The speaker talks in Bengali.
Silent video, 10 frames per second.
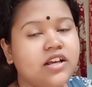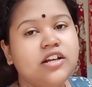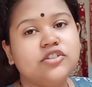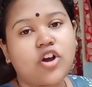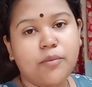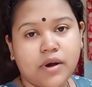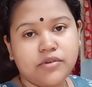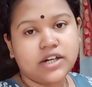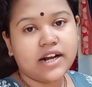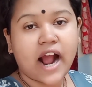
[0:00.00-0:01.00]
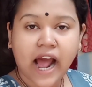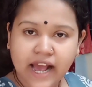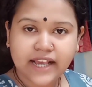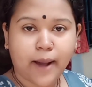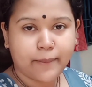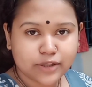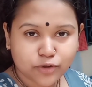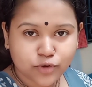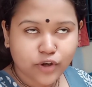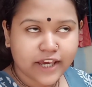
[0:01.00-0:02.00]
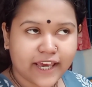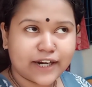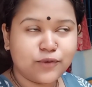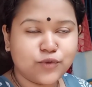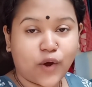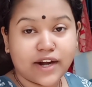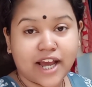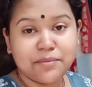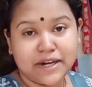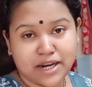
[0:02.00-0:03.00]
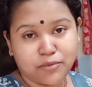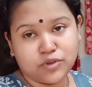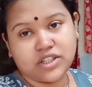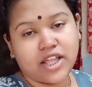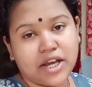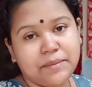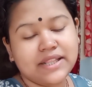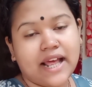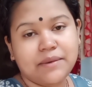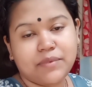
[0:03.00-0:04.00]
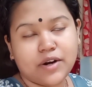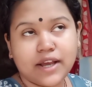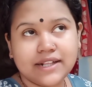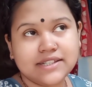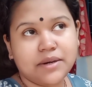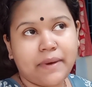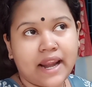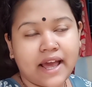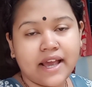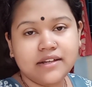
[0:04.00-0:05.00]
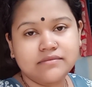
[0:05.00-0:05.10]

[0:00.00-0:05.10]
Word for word: সম্পাউরিটা খাই আপাতত খেয়ে একটু জল খাই পেটটা ভর্তি থাকবে তারপরে আজকের বেলায়